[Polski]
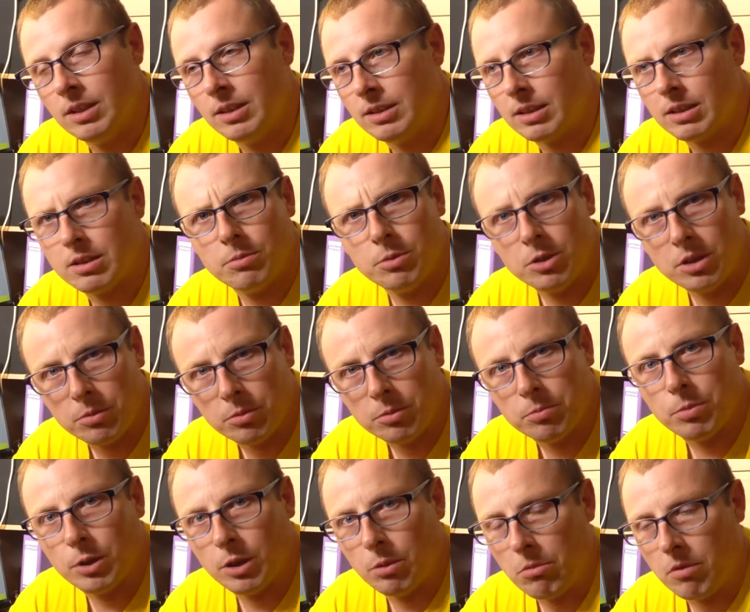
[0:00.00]
Tak, żebyście
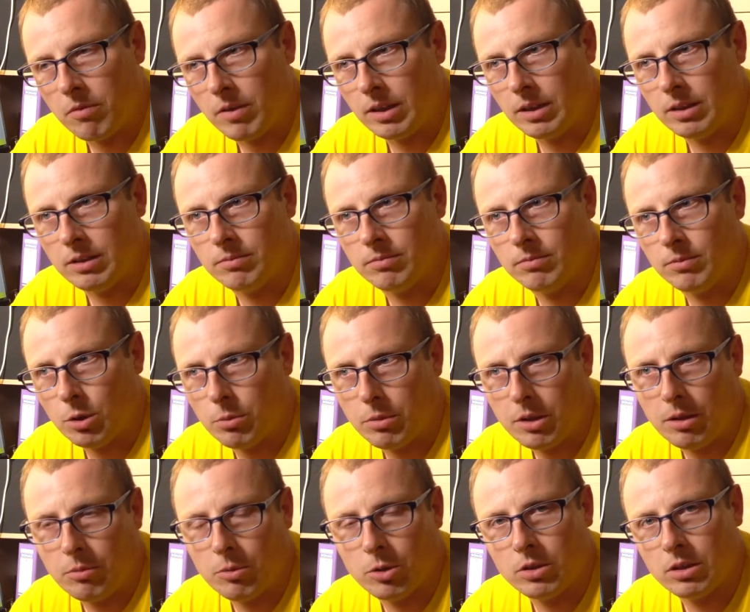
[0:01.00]
podejmowali
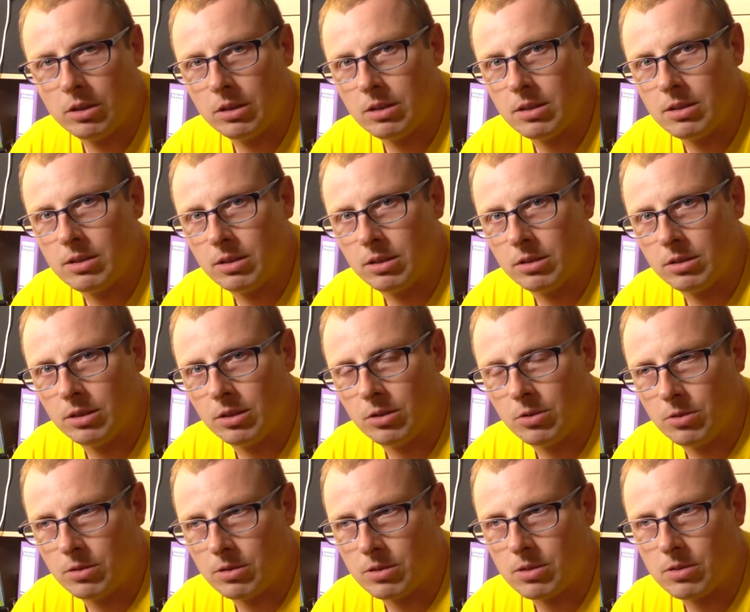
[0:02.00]
dobre i mądre decyzje, jeżeli
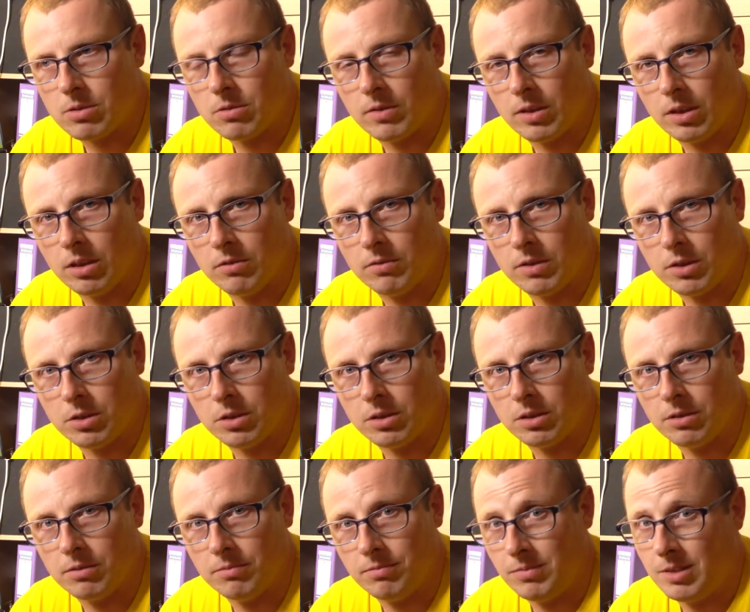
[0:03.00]
chodzi o stosowanie waszych,
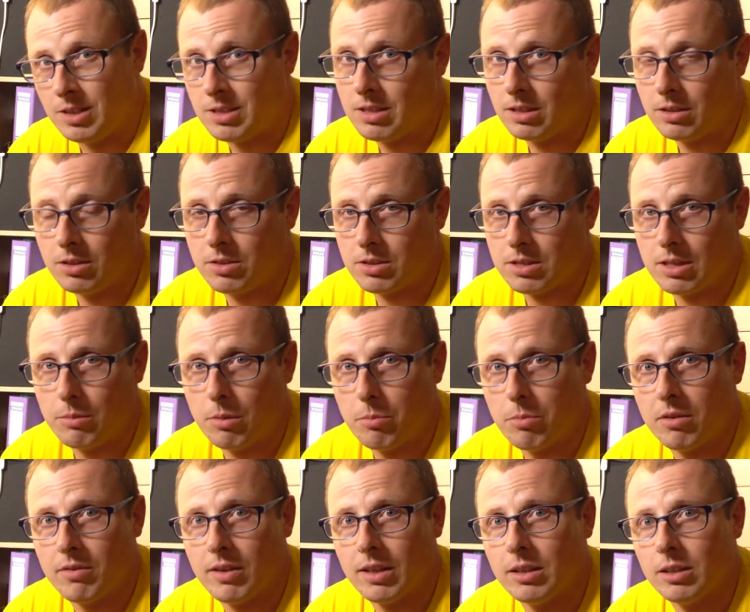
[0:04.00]
niestety czasami
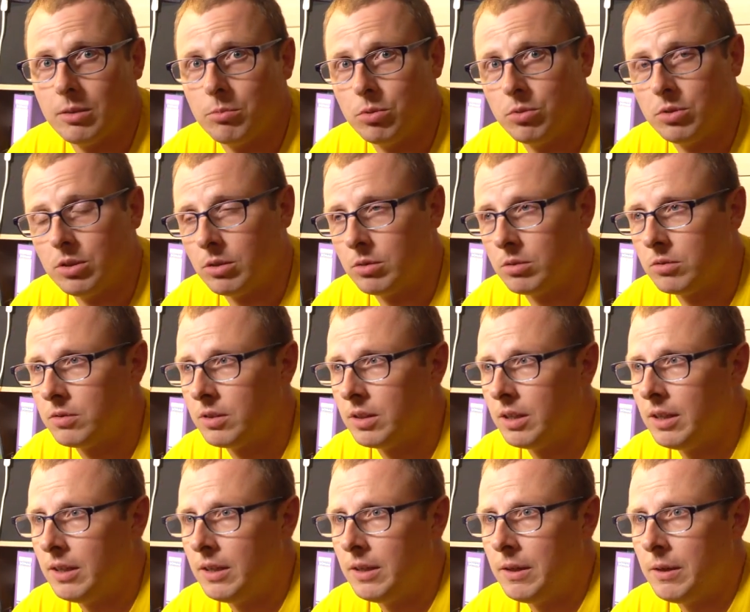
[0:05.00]
prywatnych budżetów,
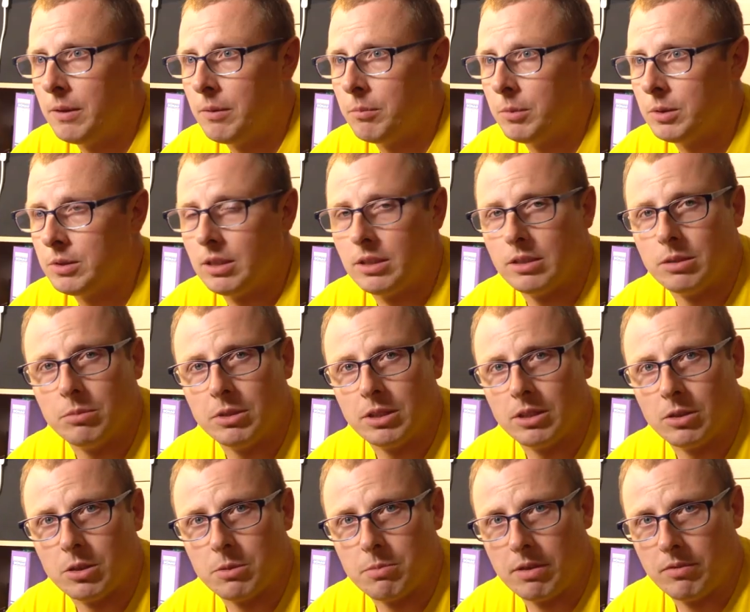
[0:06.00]
bo zdaję sobie z
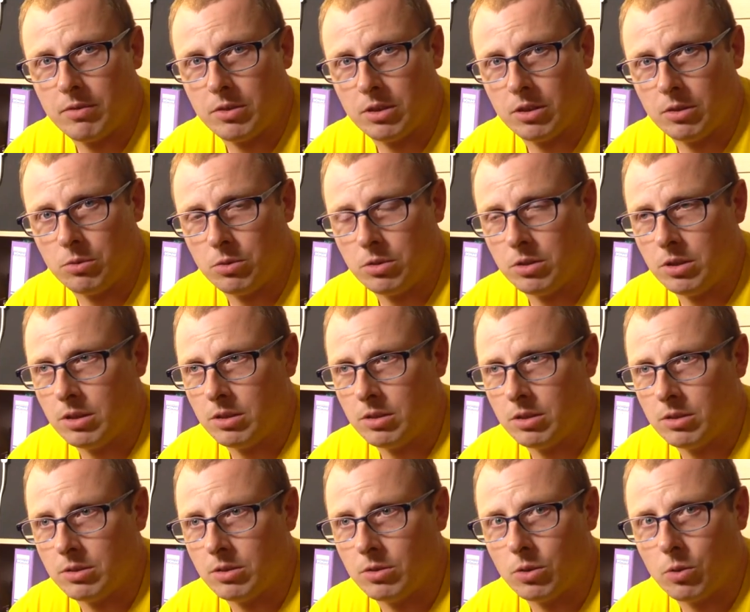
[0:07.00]
tego sprawę, że nauczyciele
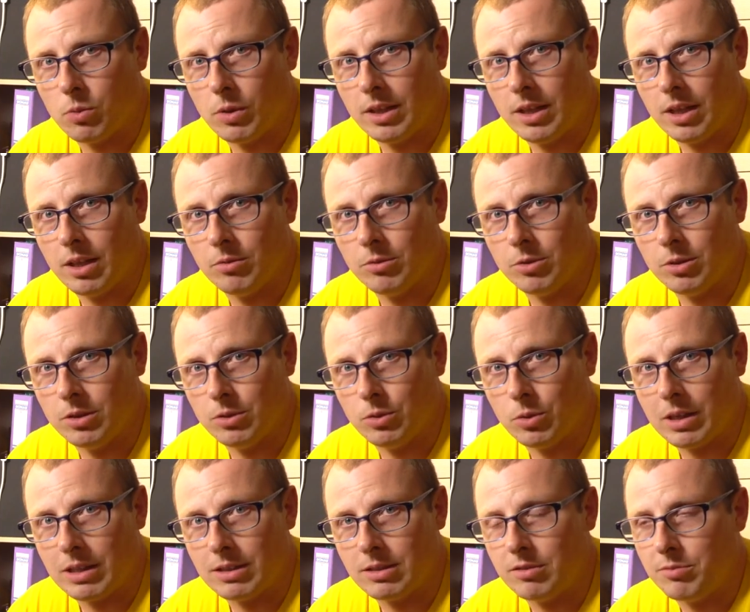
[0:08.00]
często dokładają do
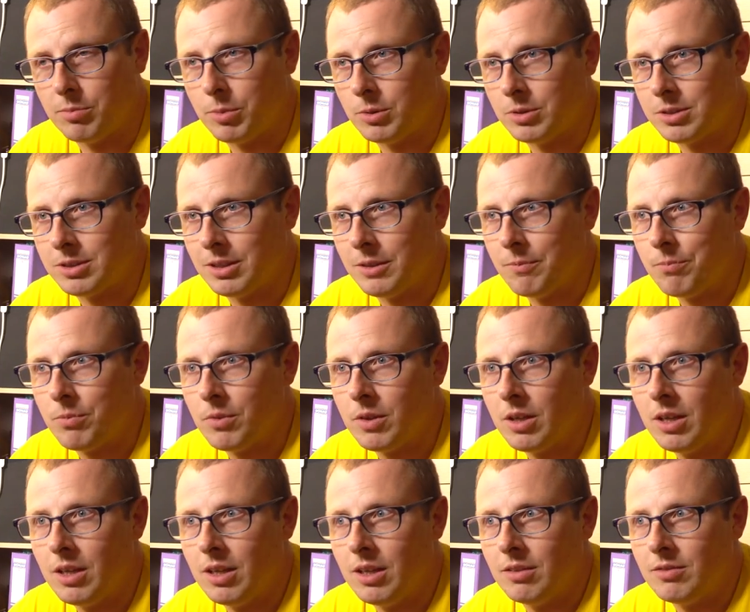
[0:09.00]
edukacji w Polsce
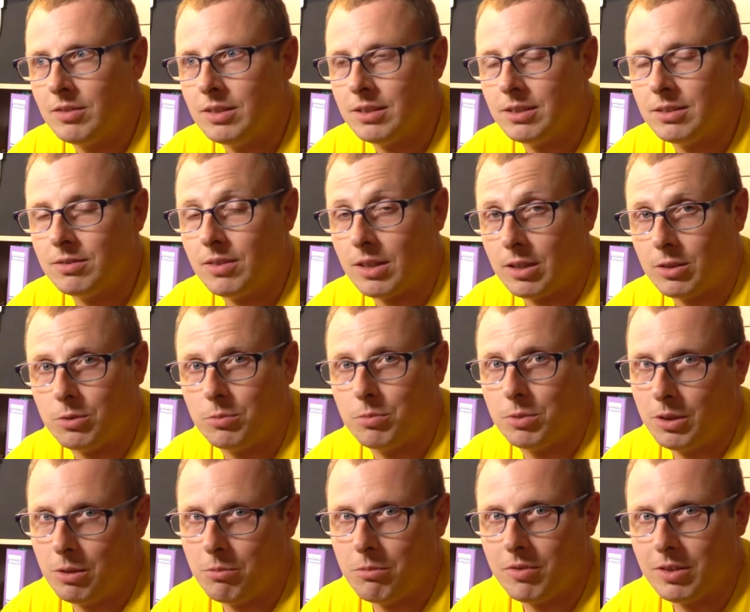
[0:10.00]
więc warto
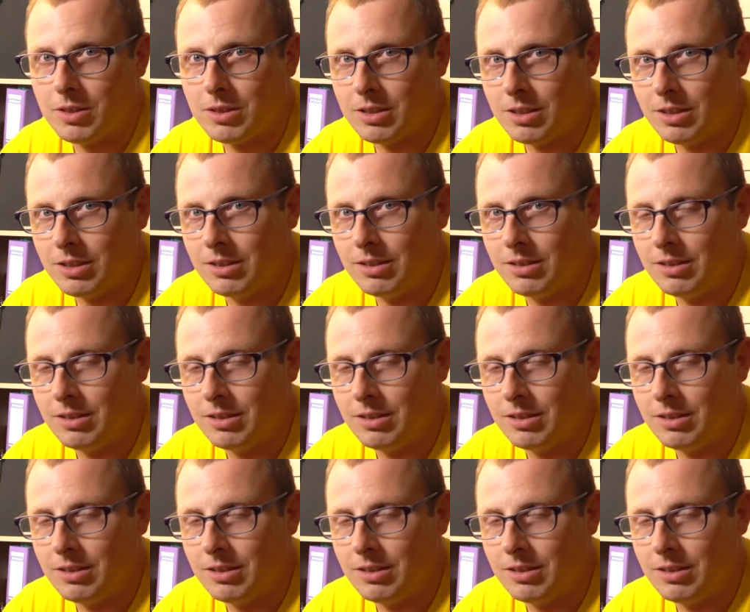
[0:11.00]
podejmować te